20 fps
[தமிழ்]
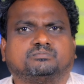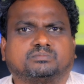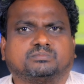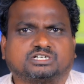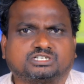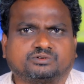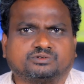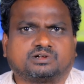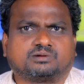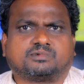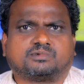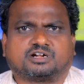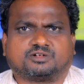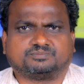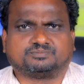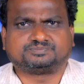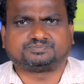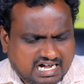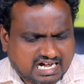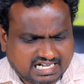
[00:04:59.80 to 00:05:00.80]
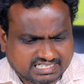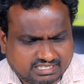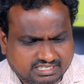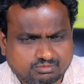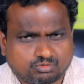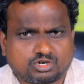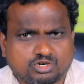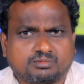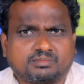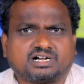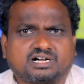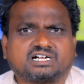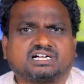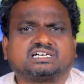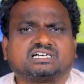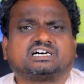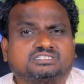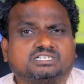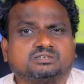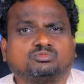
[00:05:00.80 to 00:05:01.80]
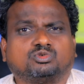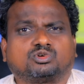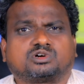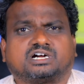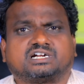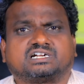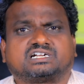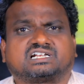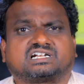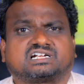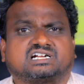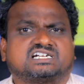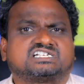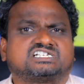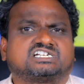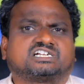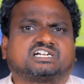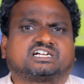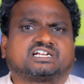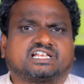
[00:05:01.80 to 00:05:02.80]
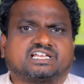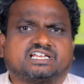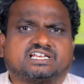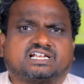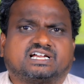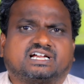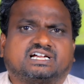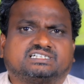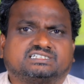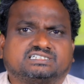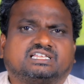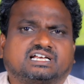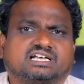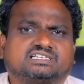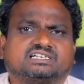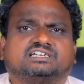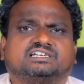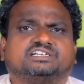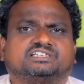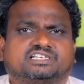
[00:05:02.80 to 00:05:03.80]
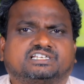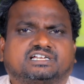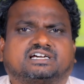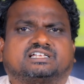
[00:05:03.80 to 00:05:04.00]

மது வருமானம் அதன் மூலமாக திமுக என்ற கட்சிக்கு கிடைக்கிற தேர்தல் நிதி